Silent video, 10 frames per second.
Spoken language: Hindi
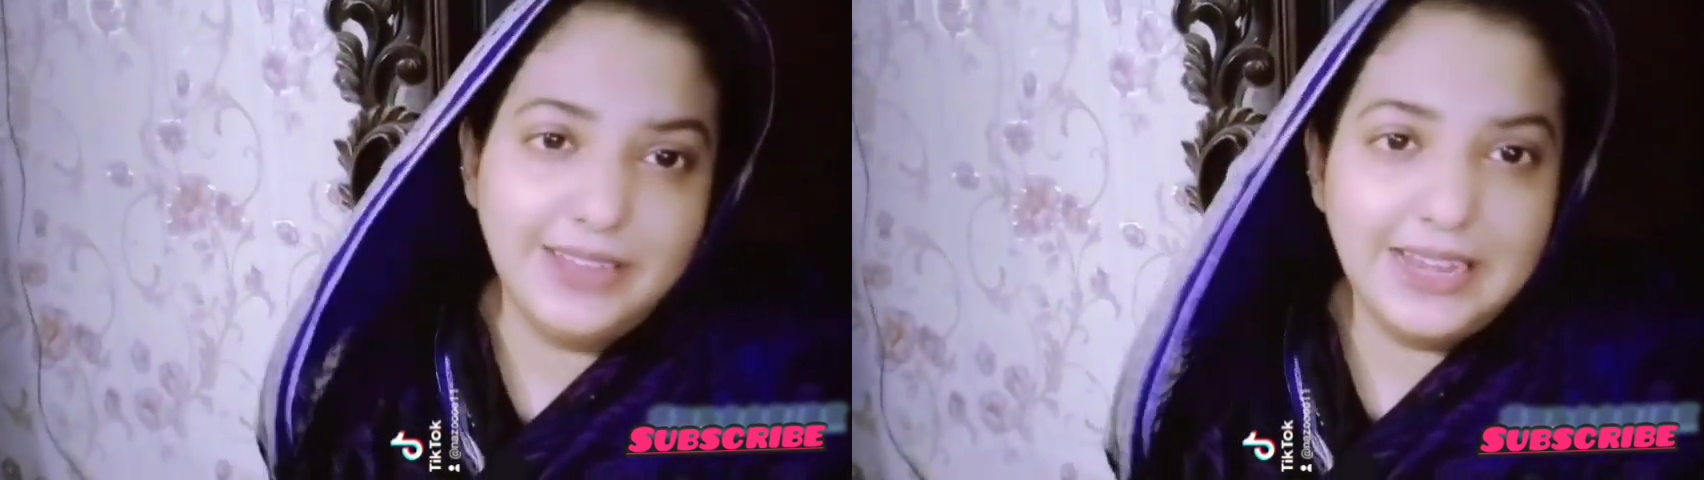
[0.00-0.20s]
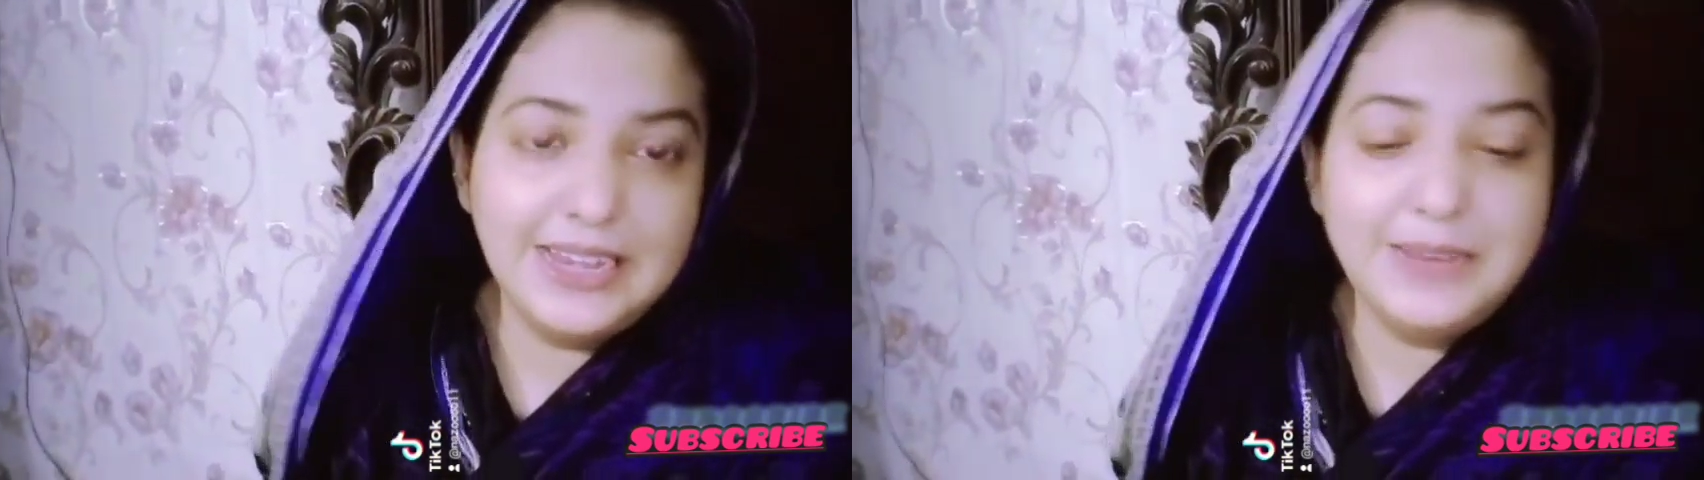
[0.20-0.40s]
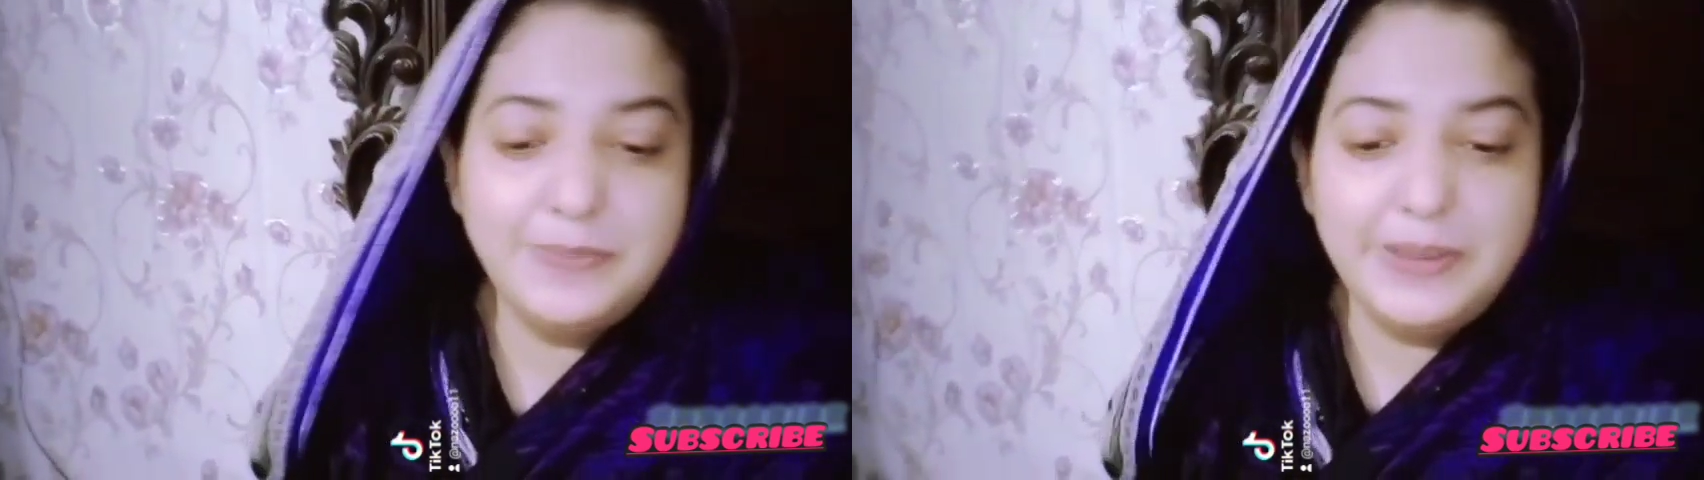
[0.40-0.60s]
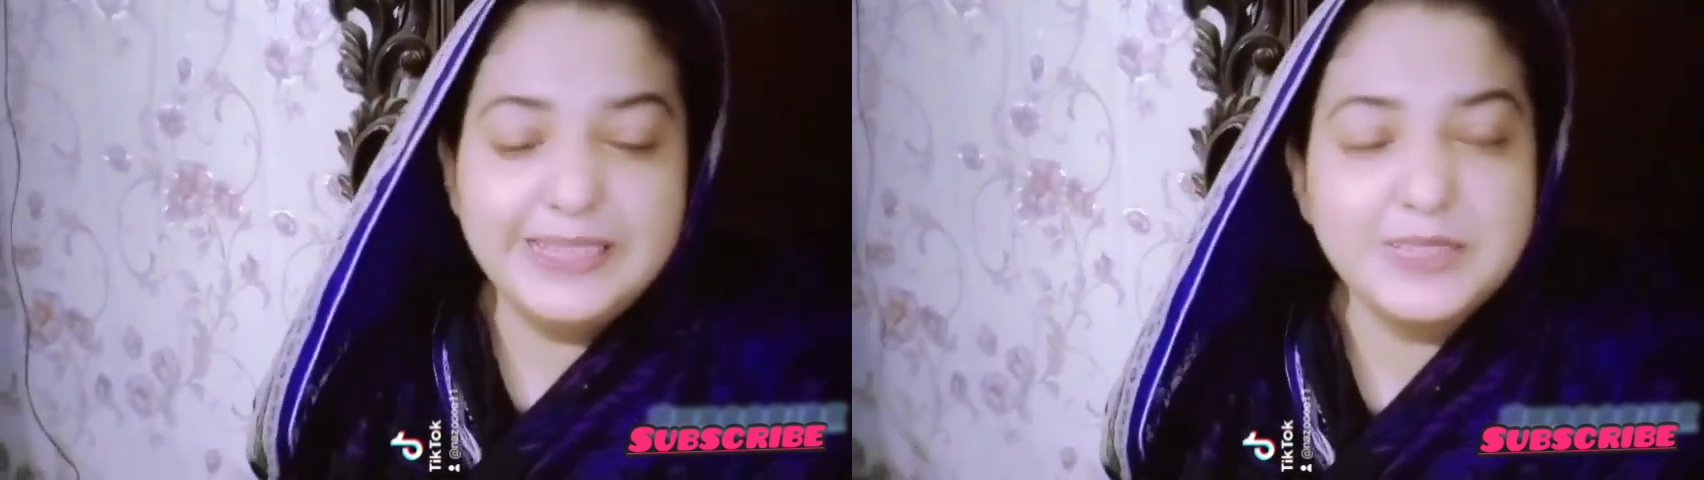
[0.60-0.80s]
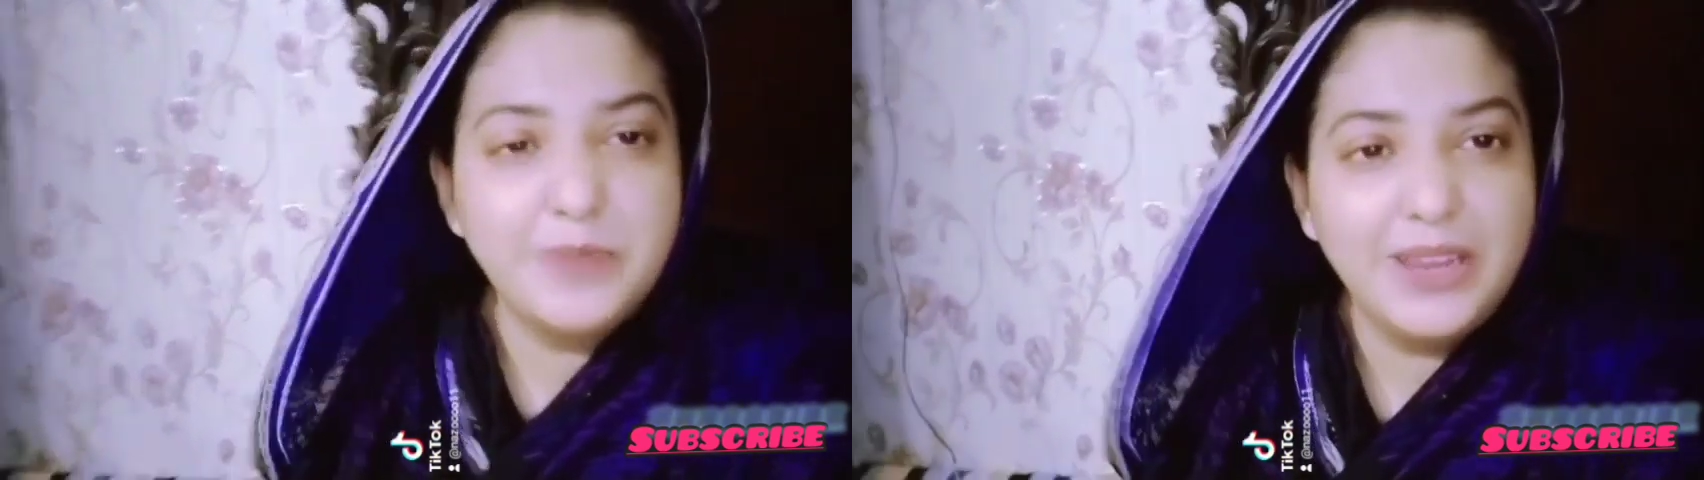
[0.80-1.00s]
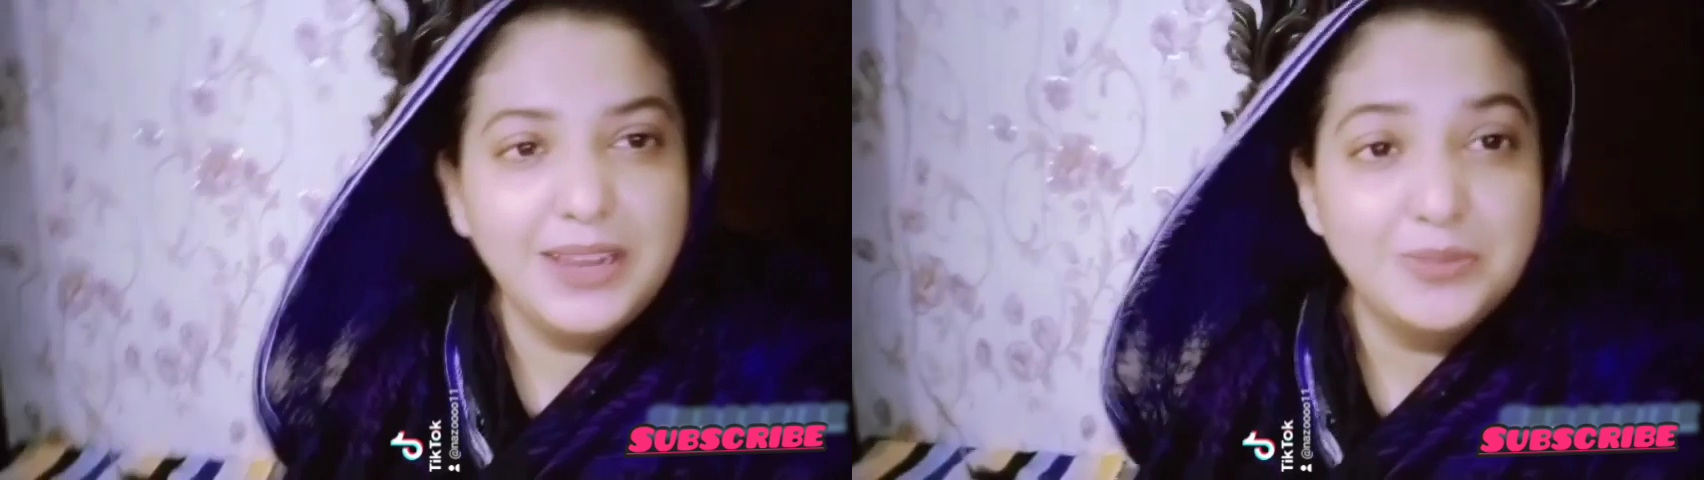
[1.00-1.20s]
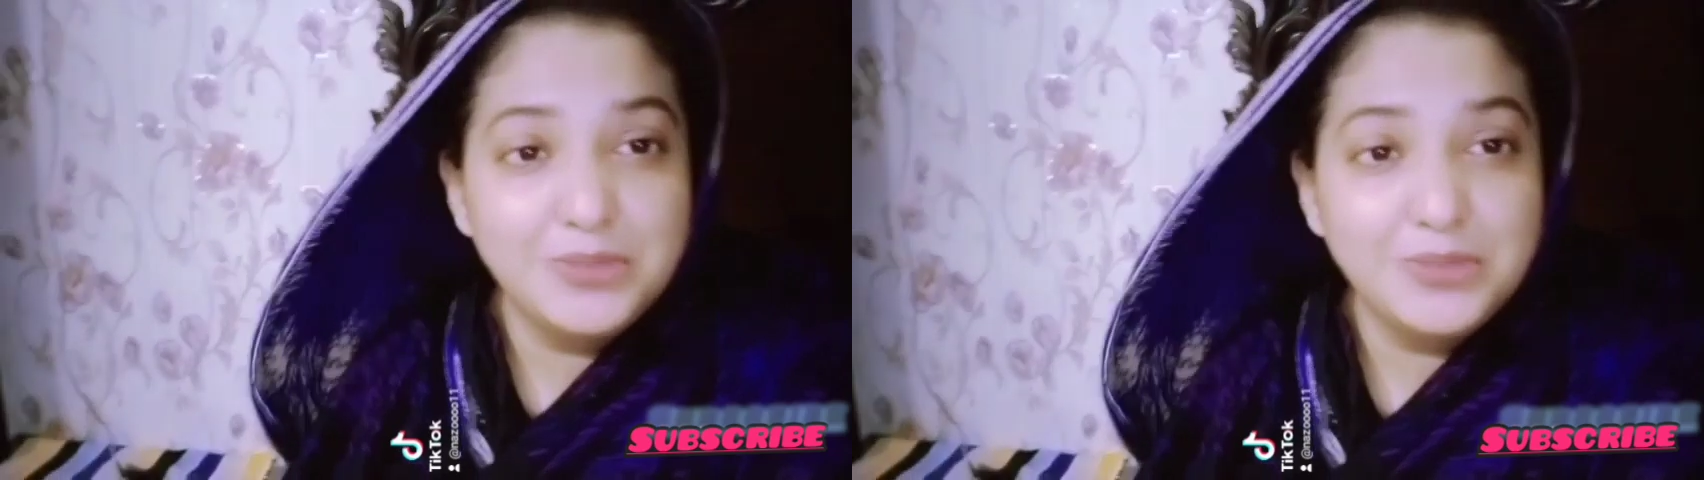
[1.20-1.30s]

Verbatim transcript: डेली बेस पे